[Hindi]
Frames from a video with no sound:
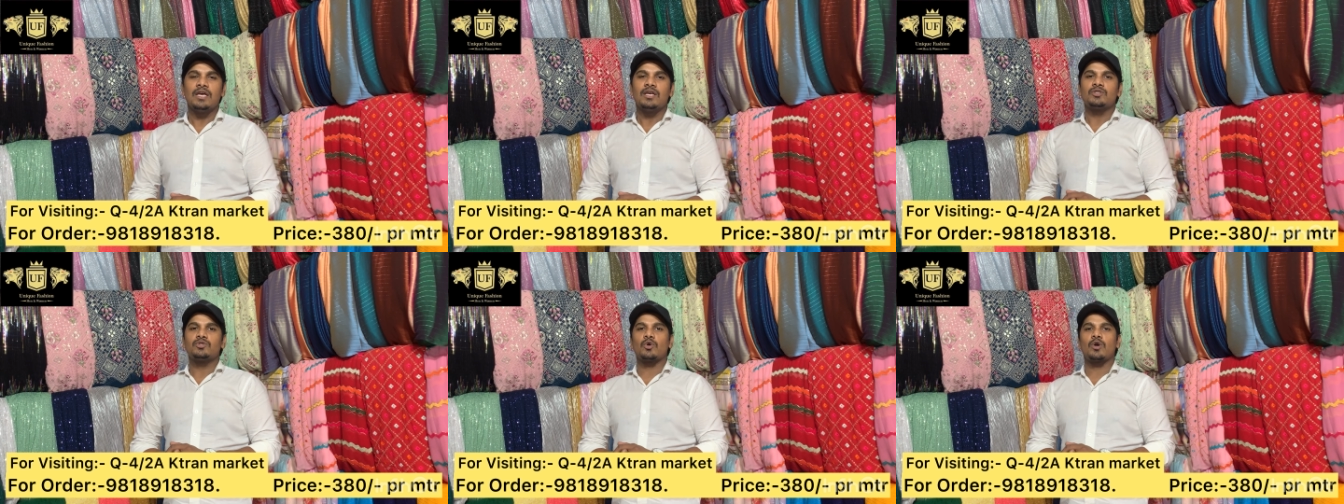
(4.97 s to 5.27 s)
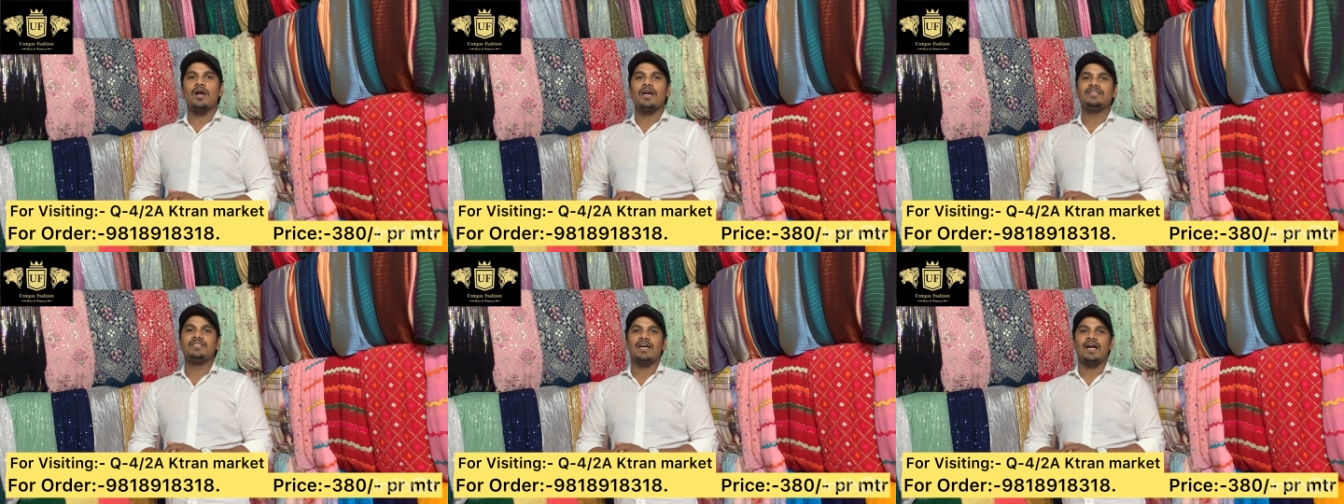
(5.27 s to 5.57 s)
सो so
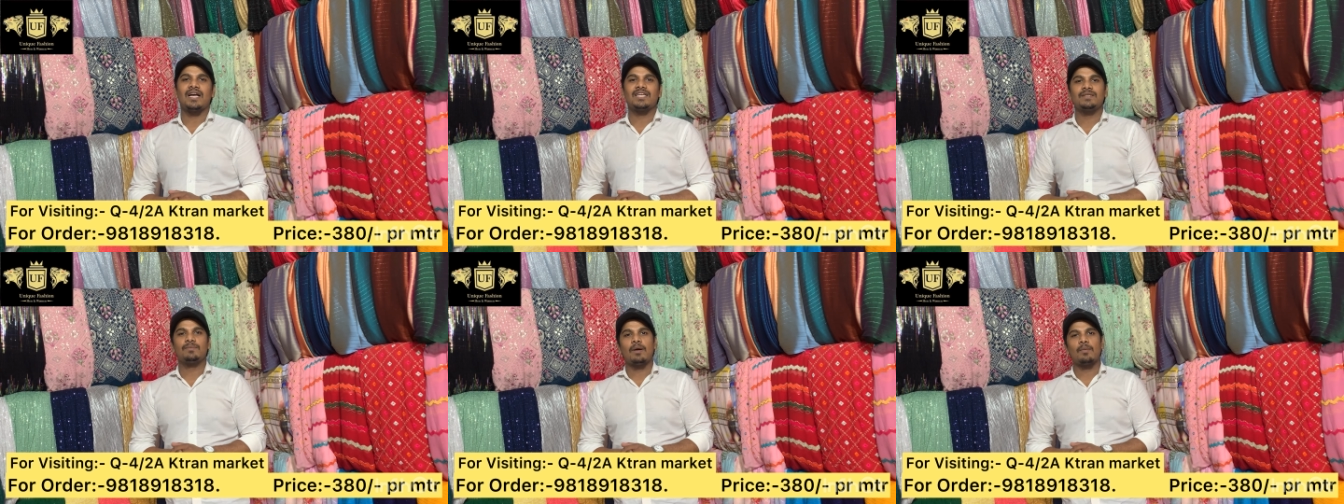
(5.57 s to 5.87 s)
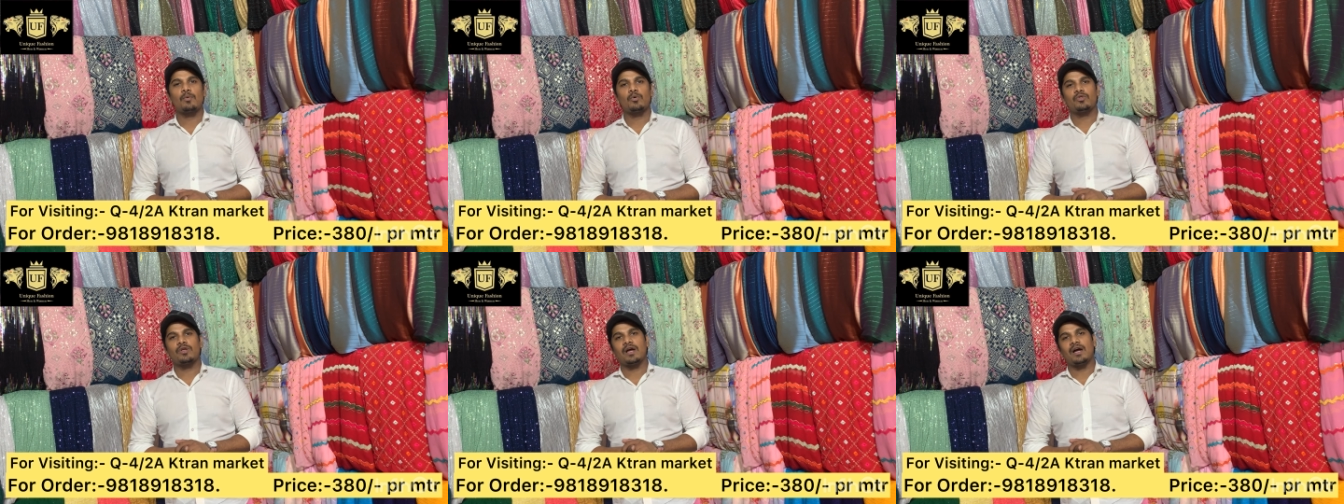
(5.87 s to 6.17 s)
गाइज आज हम
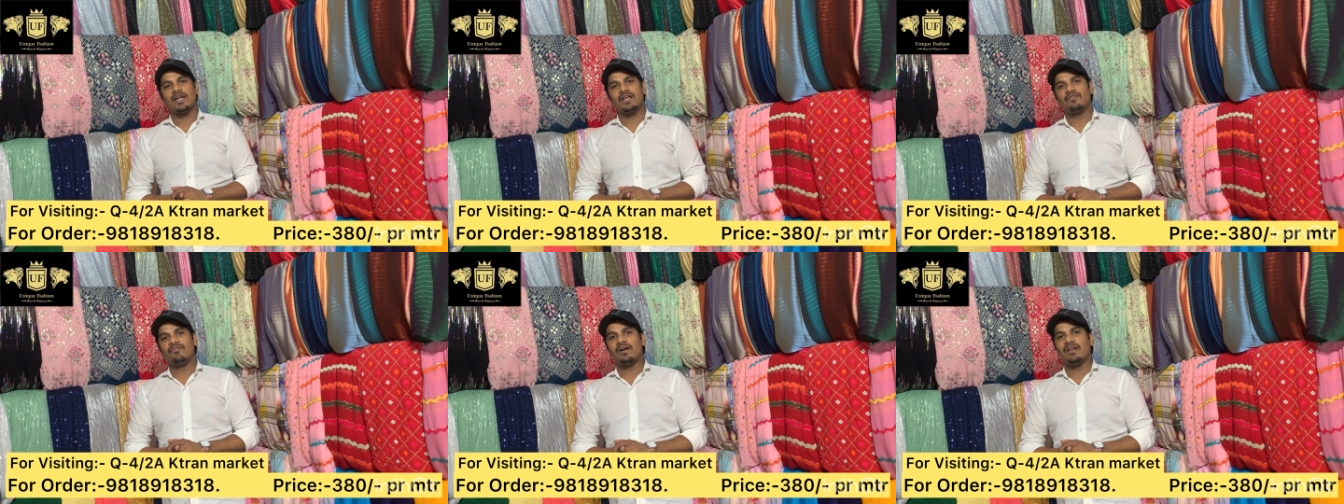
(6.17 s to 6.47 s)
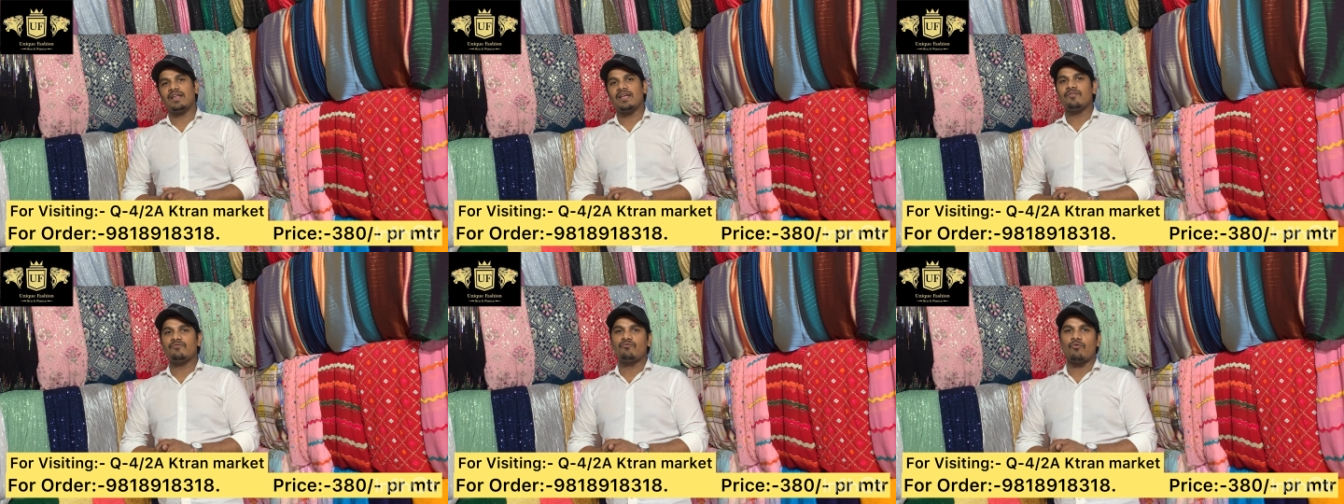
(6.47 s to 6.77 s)
आपको दिखाने
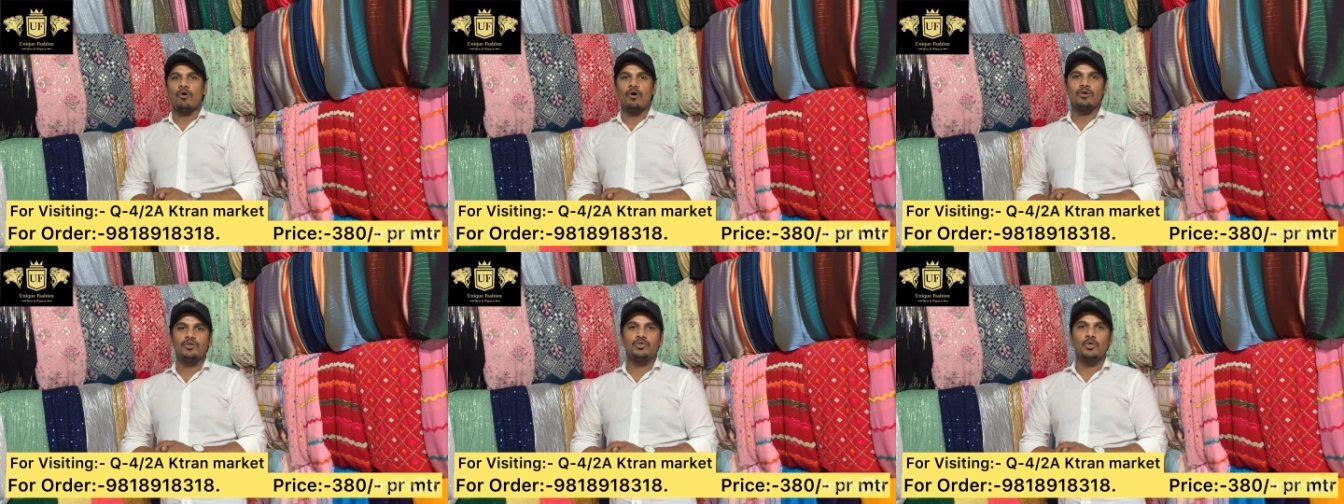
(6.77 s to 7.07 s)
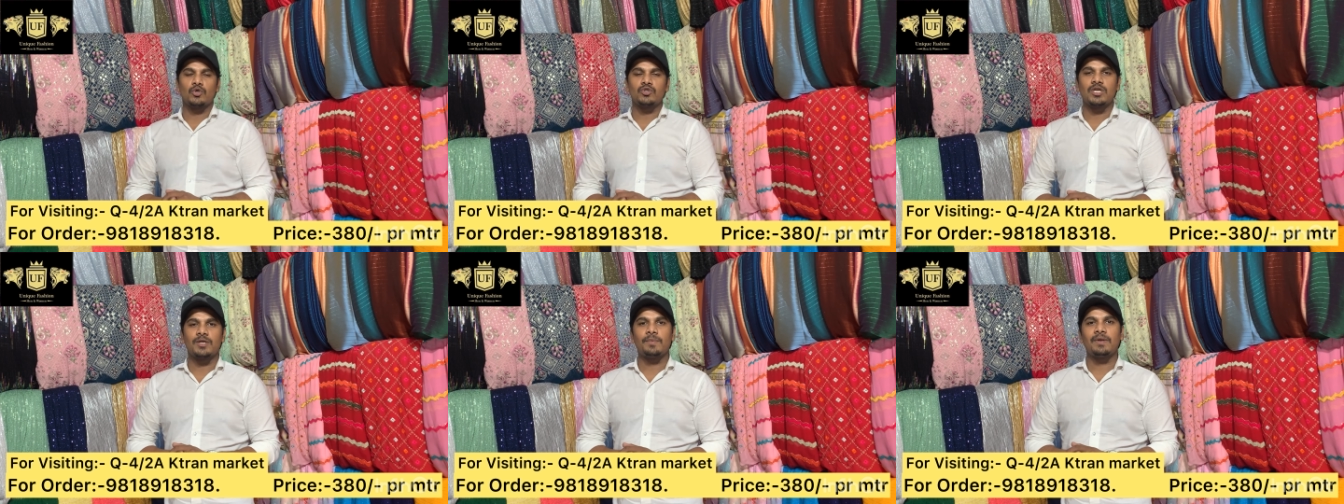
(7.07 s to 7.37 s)
वाले हैं फॉक्स
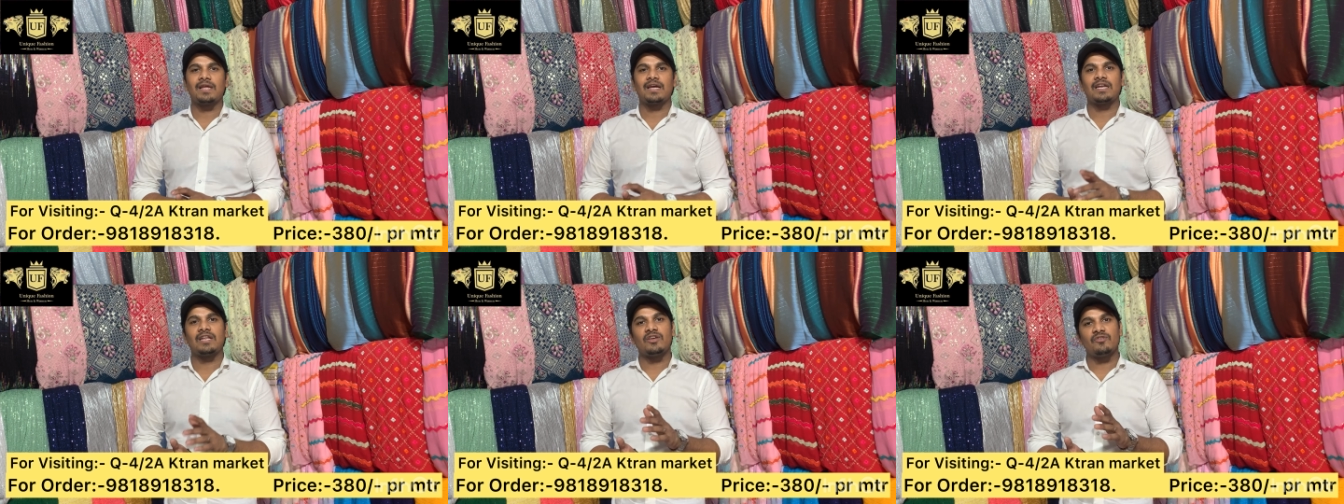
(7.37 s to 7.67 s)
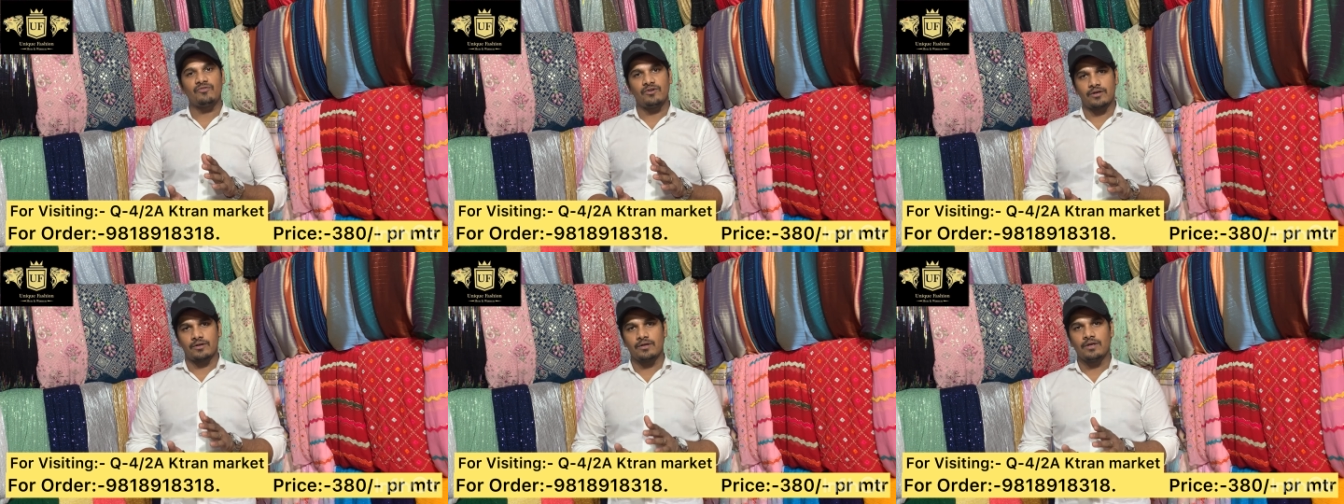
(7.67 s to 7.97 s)
जॉर्जर पे लखनऊ
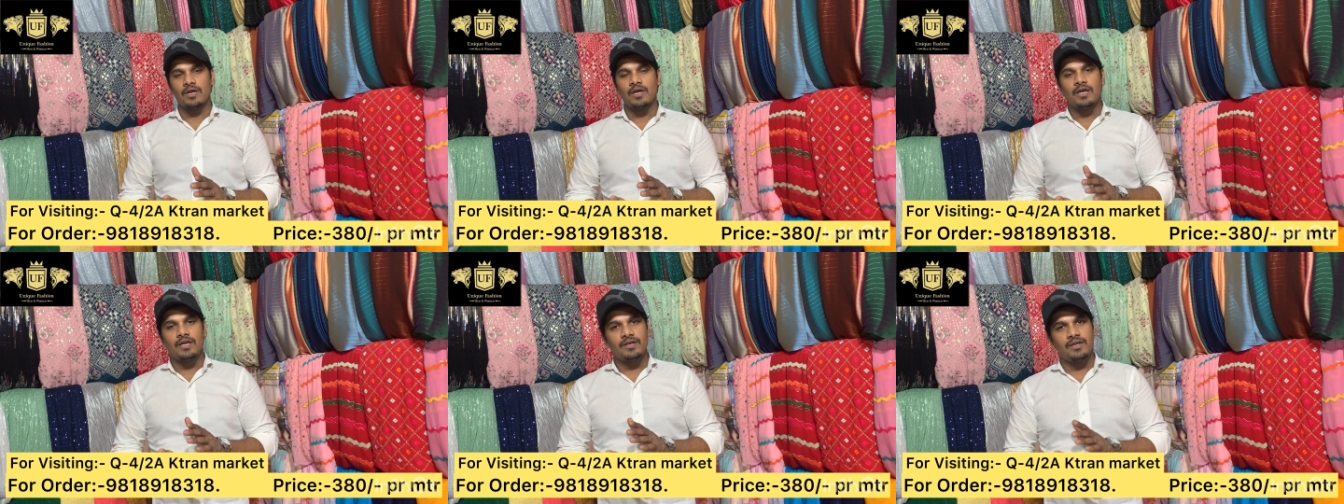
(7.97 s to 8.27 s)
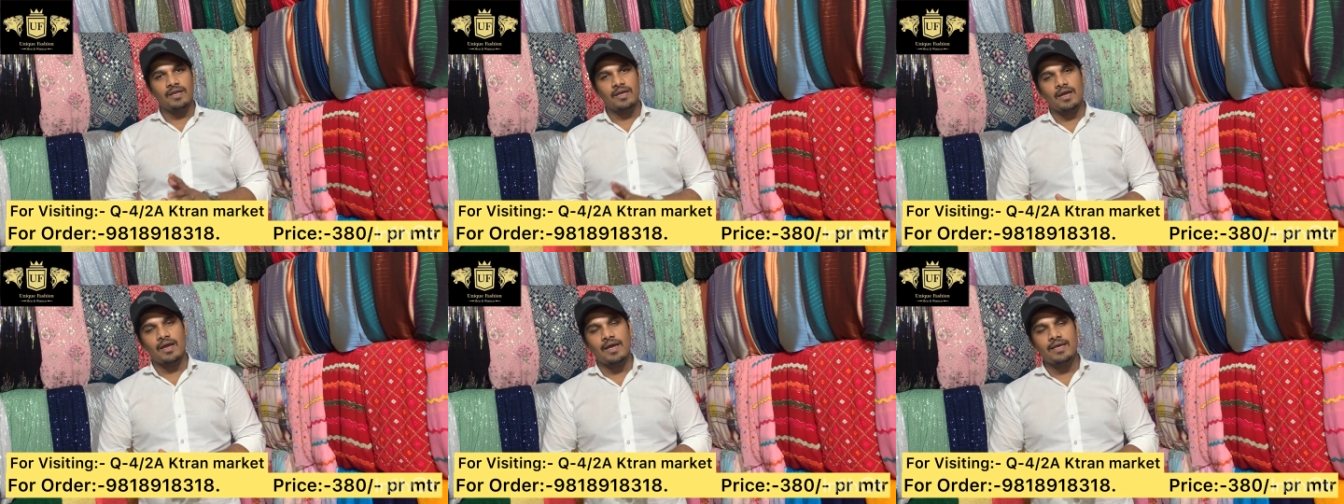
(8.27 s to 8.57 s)
वर्क
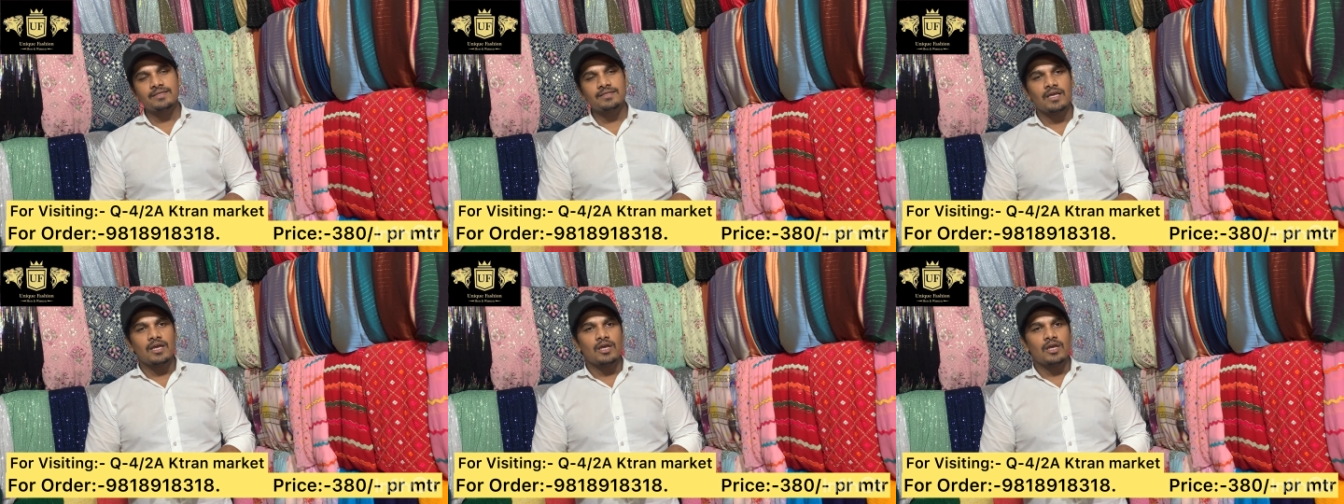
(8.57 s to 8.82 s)
ठीक है गाइस